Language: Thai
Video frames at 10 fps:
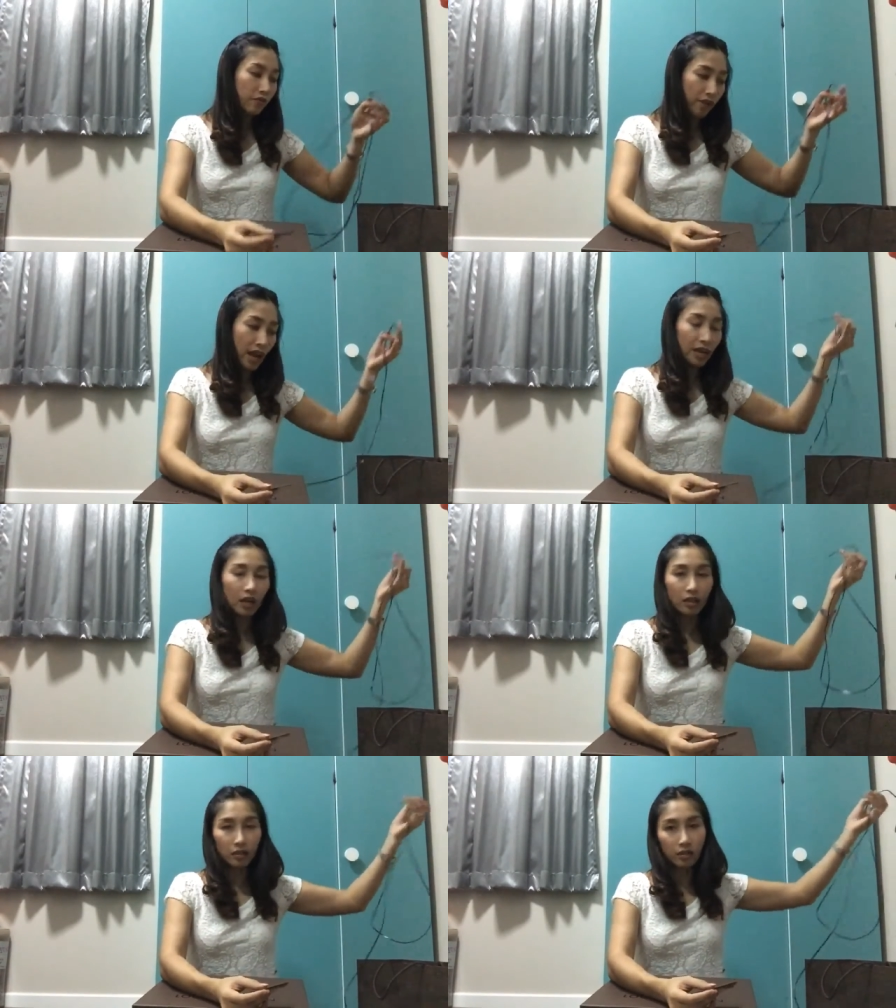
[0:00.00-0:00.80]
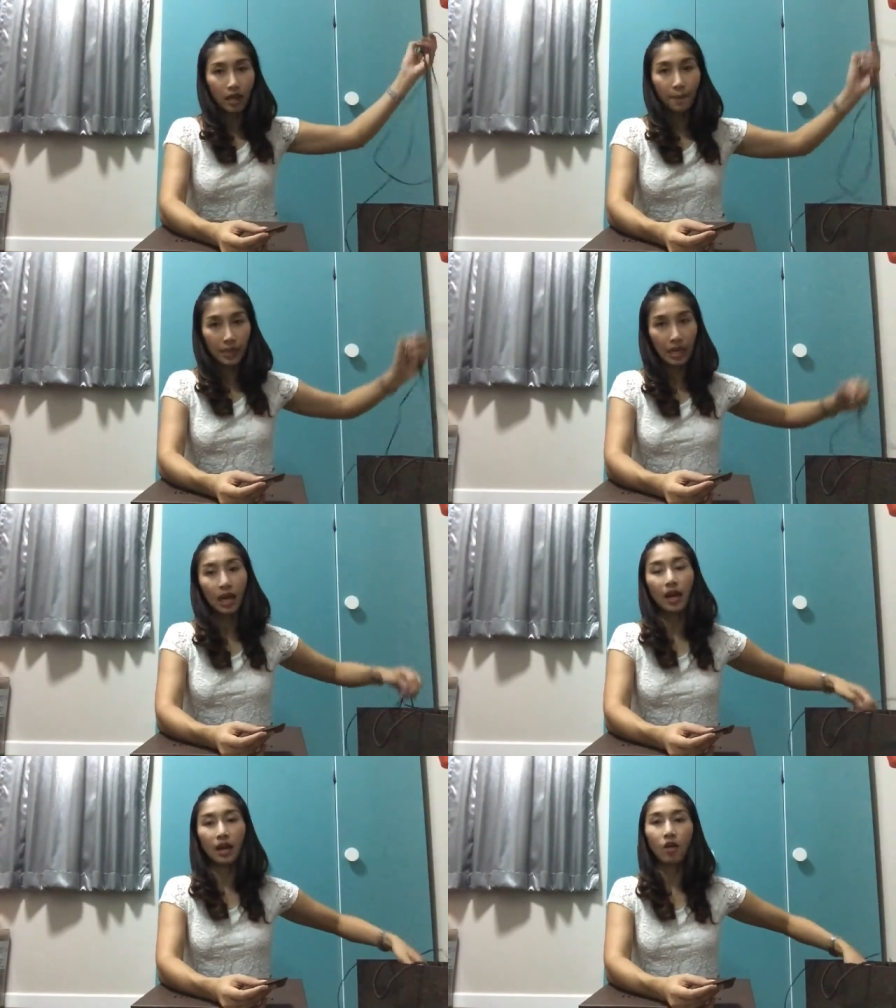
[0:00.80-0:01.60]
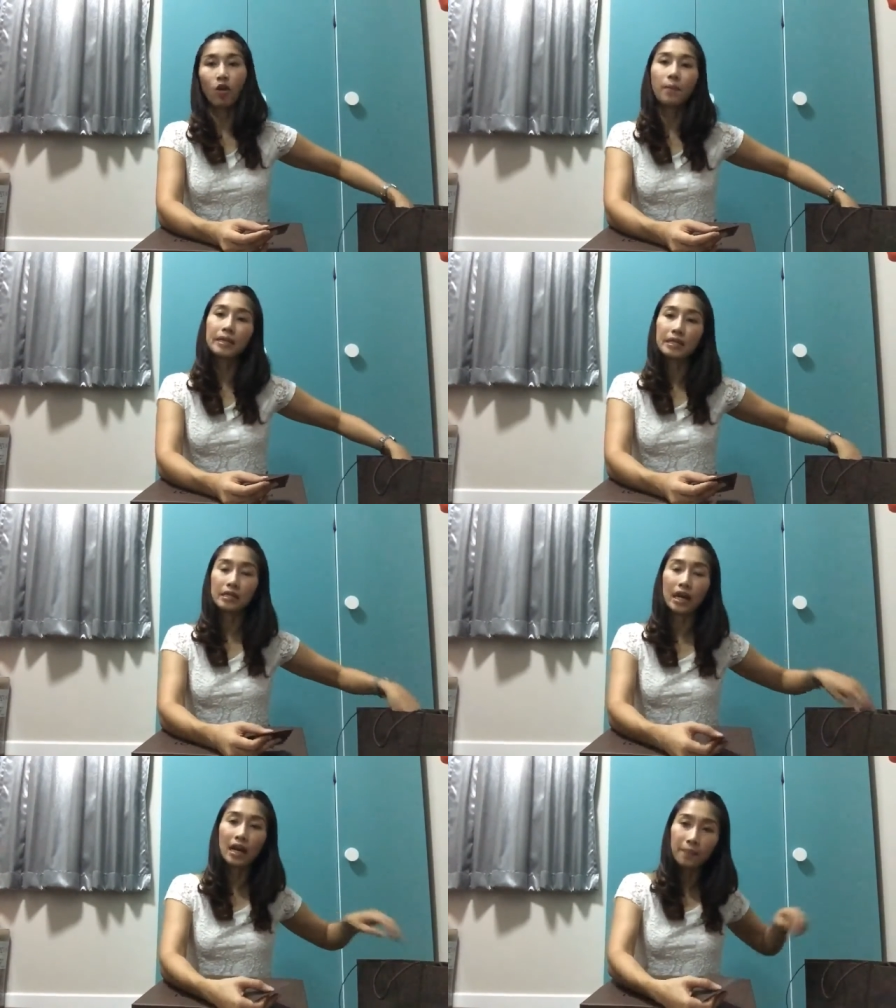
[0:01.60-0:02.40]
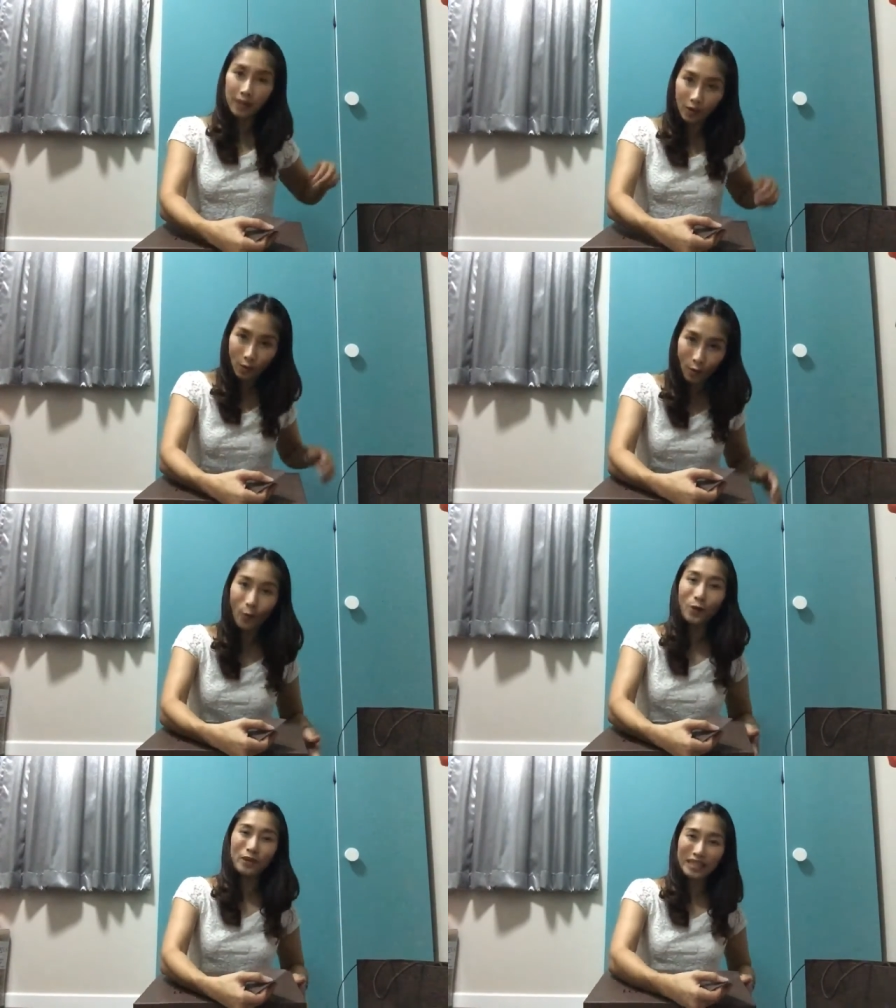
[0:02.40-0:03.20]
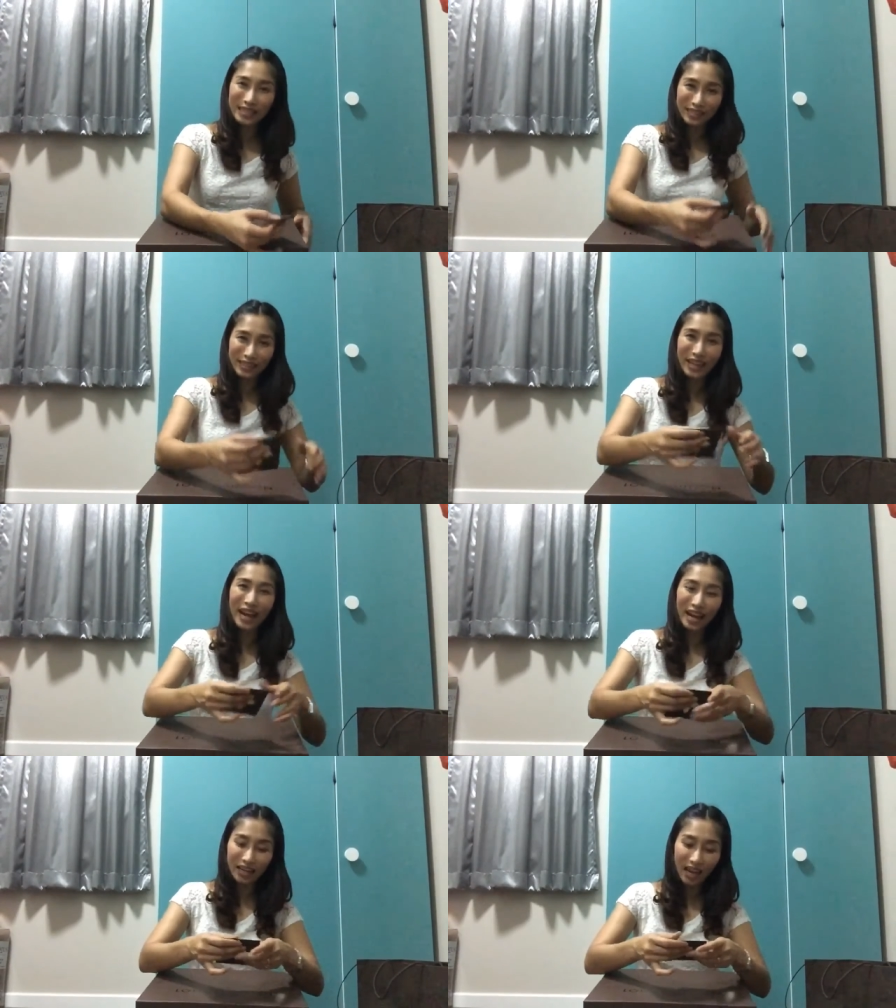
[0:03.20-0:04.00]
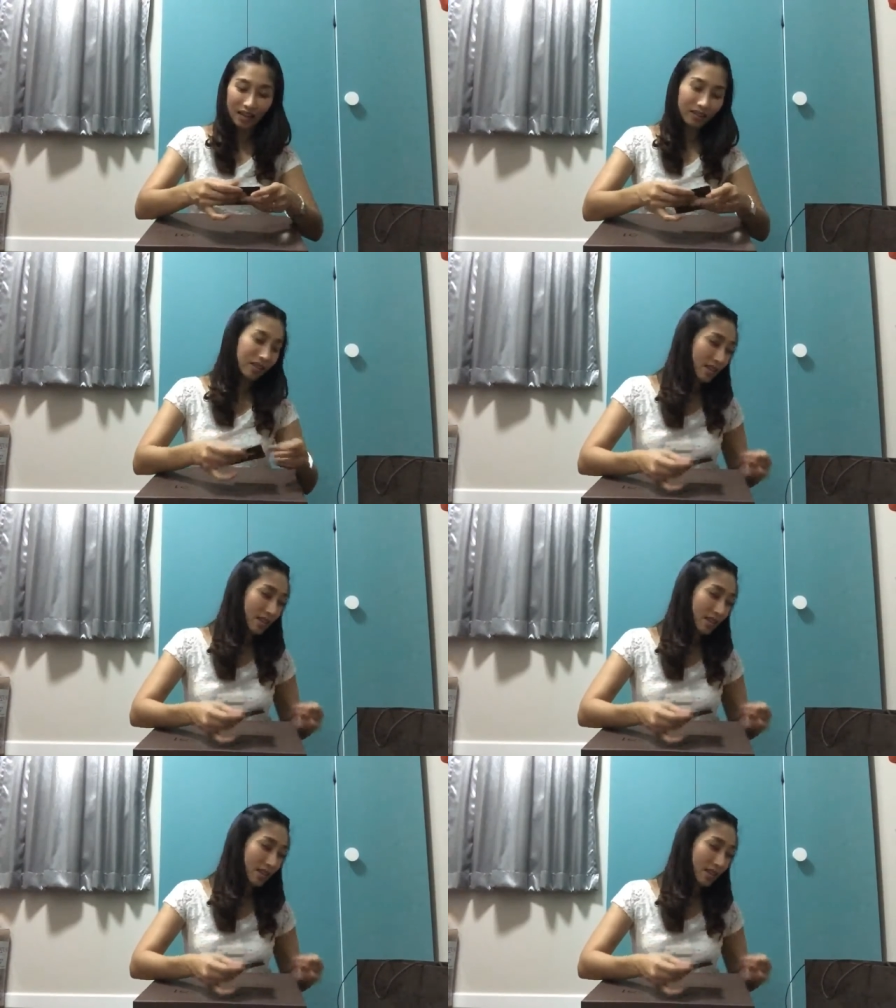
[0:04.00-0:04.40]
แฟนสามีอะค่ะเขาก็ไปซื้อให้เป็นของขวัญวันเกิดนะคะทาง